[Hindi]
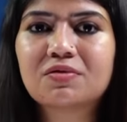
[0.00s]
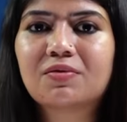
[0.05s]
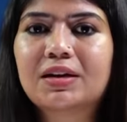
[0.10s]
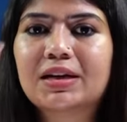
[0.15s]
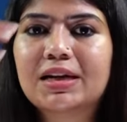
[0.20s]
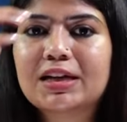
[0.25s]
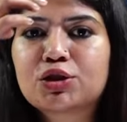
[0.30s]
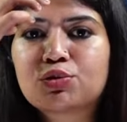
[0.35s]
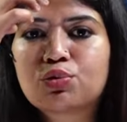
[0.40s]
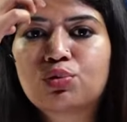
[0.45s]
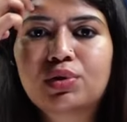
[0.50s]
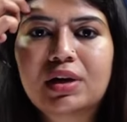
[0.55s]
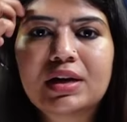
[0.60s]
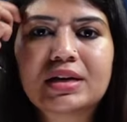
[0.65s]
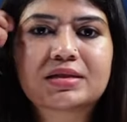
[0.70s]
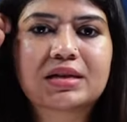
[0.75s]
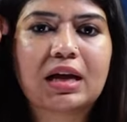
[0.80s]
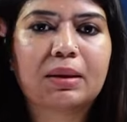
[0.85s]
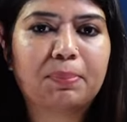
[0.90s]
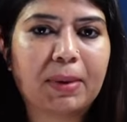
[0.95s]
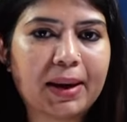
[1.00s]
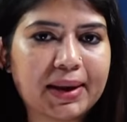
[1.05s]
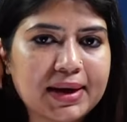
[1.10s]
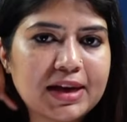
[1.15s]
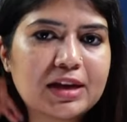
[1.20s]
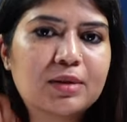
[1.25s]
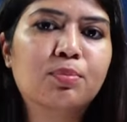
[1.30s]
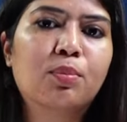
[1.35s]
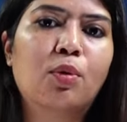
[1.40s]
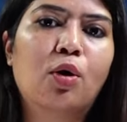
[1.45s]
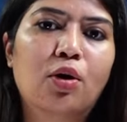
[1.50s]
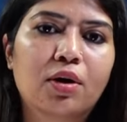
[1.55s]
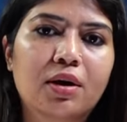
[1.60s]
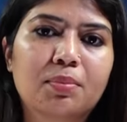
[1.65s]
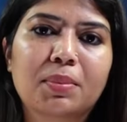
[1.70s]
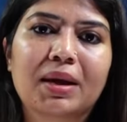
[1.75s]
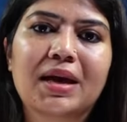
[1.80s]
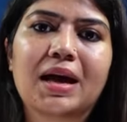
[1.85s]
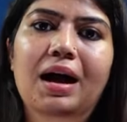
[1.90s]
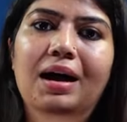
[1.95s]
वाले स्टूडेंट्स हैं पैनिक मोड
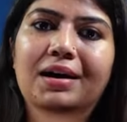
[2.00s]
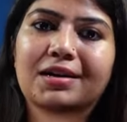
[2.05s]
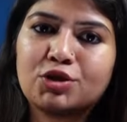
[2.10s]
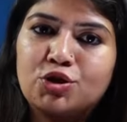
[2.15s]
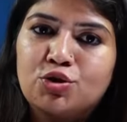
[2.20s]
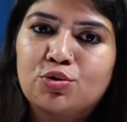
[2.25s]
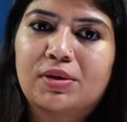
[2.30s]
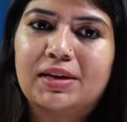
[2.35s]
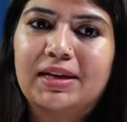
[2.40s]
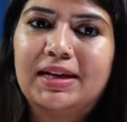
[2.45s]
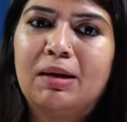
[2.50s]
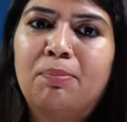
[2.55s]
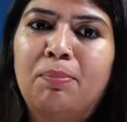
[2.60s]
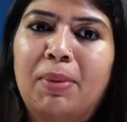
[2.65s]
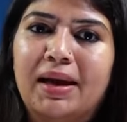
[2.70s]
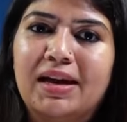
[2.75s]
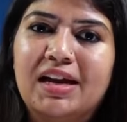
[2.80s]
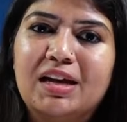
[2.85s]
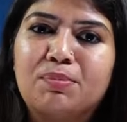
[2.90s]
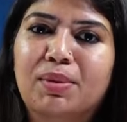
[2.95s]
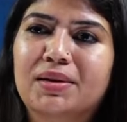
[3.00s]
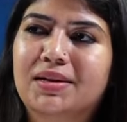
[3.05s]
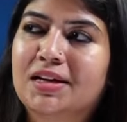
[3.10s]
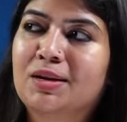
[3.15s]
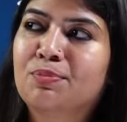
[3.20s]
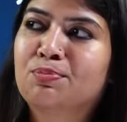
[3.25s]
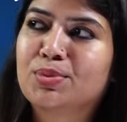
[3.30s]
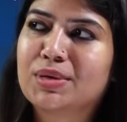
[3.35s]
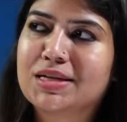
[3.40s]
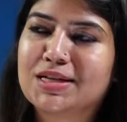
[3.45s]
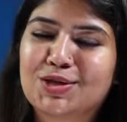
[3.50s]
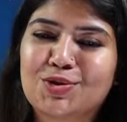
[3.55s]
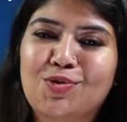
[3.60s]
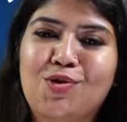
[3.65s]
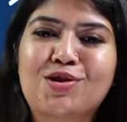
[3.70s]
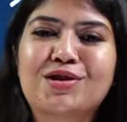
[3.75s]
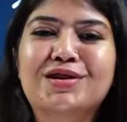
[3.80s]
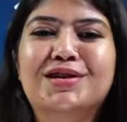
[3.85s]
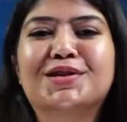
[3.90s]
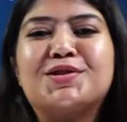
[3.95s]
में आ चुके हैं पैनिक बटन प्रेस
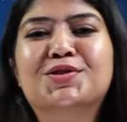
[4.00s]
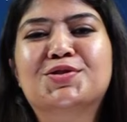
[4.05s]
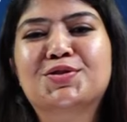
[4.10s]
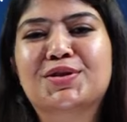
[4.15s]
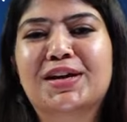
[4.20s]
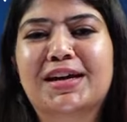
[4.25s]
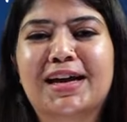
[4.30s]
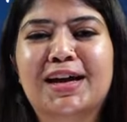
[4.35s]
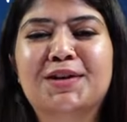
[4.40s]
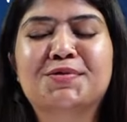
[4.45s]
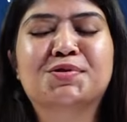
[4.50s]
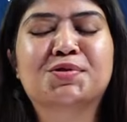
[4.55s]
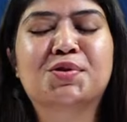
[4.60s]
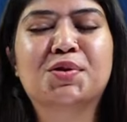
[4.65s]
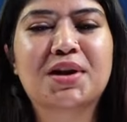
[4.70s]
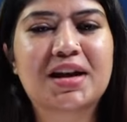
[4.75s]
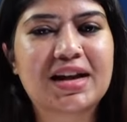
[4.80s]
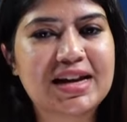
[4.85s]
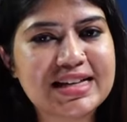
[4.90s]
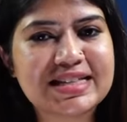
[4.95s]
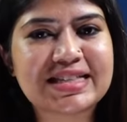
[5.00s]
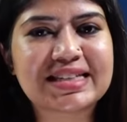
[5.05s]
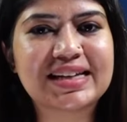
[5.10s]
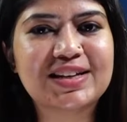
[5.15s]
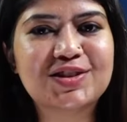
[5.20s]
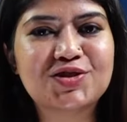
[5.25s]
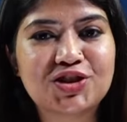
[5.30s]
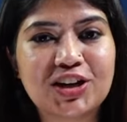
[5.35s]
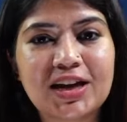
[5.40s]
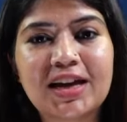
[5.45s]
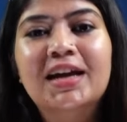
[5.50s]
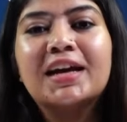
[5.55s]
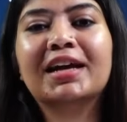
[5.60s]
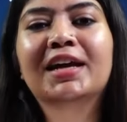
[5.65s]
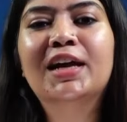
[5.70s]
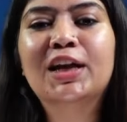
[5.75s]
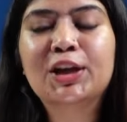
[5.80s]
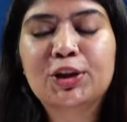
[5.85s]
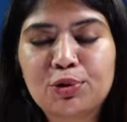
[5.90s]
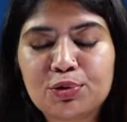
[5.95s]
ऑन कर चुके हैं उसको रिलीज कीजिए
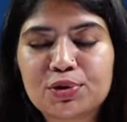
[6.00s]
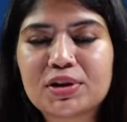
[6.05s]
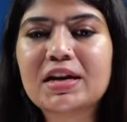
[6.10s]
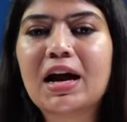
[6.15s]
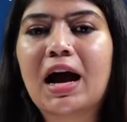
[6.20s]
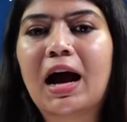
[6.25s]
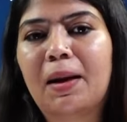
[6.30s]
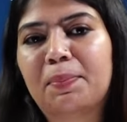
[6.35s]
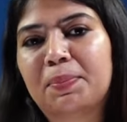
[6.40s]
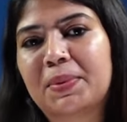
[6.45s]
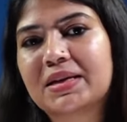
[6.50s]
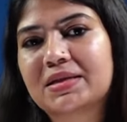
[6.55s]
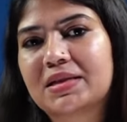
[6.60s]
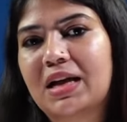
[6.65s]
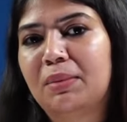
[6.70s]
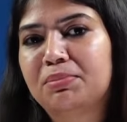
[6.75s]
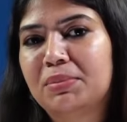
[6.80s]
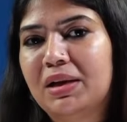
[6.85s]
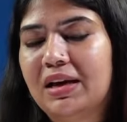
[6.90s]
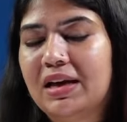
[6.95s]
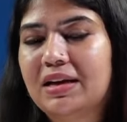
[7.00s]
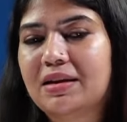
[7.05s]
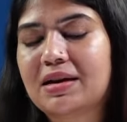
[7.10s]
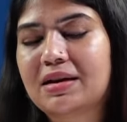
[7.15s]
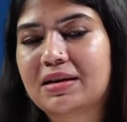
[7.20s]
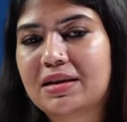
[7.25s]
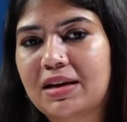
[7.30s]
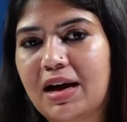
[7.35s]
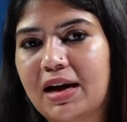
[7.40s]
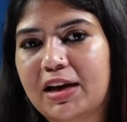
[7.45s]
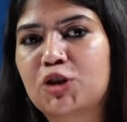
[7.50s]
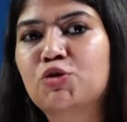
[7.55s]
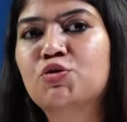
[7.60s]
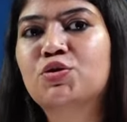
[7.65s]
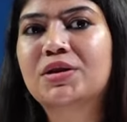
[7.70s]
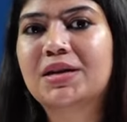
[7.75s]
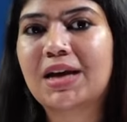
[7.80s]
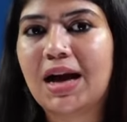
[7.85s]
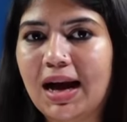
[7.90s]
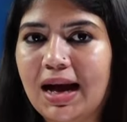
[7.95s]
क्योंकि आपके सामने लेकर के आ रही हूँ
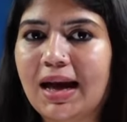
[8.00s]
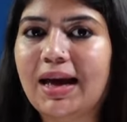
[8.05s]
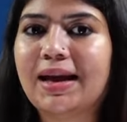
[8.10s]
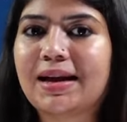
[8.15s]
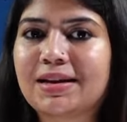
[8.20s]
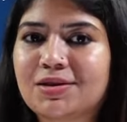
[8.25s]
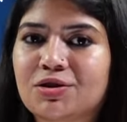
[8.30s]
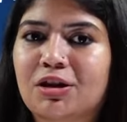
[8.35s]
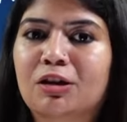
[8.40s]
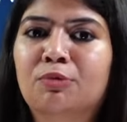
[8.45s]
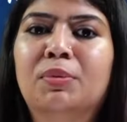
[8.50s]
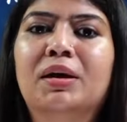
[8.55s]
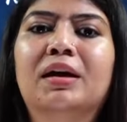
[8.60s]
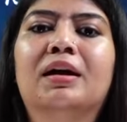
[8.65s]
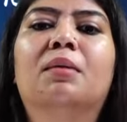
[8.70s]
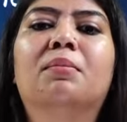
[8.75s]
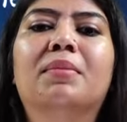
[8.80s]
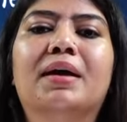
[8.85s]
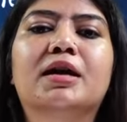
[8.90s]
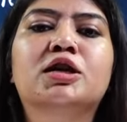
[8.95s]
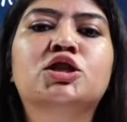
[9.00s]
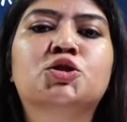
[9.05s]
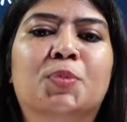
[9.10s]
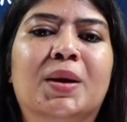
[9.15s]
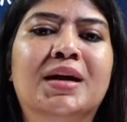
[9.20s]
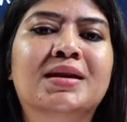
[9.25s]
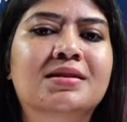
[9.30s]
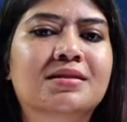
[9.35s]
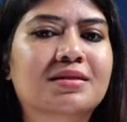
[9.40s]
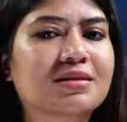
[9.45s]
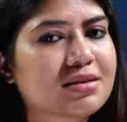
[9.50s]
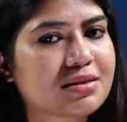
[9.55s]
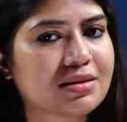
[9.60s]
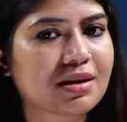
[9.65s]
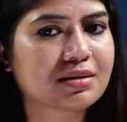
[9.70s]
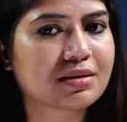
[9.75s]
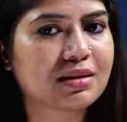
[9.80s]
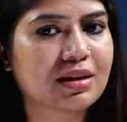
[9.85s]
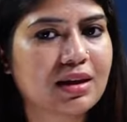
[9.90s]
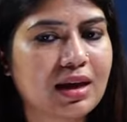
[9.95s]
क्या एक्चुअल में हम एक्सपेक्ट कर
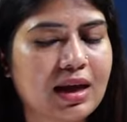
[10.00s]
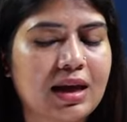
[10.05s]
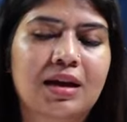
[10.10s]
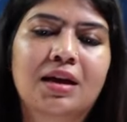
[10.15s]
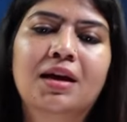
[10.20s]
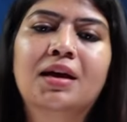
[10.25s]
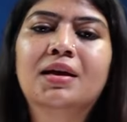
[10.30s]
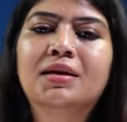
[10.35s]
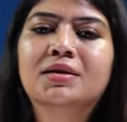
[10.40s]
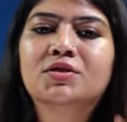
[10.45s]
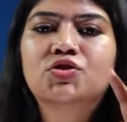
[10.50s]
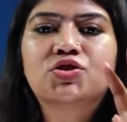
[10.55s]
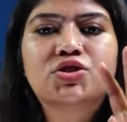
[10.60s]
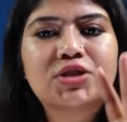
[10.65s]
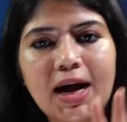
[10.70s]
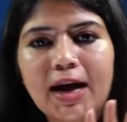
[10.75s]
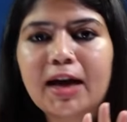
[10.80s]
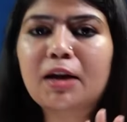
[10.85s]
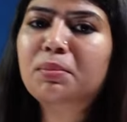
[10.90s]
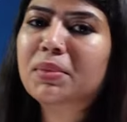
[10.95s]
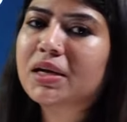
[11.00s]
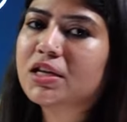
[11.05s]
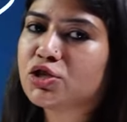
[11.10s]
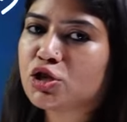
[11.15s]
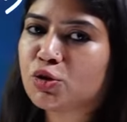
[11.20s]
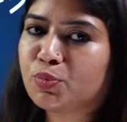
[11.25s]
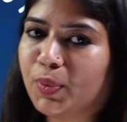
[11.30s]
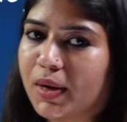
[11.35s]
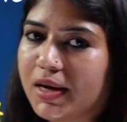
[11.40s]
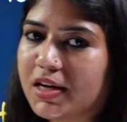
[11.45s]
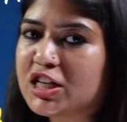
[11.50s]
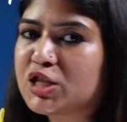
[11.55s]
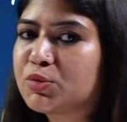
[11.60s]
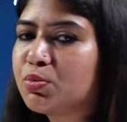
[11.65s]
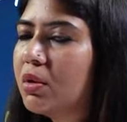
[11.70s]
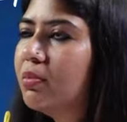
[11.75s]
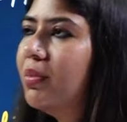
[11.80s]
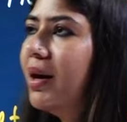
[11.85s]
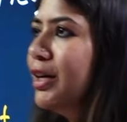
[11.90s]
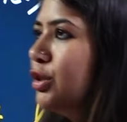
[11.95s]
सकते हैं चार मेजर पॉइंट्स
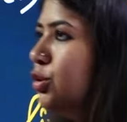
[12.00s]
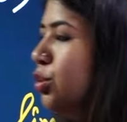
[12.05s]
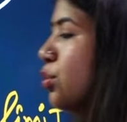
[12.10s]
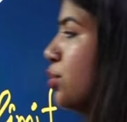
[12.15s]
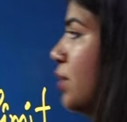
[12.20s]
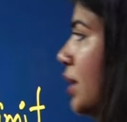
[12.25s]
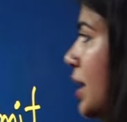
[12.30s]
पे बात हो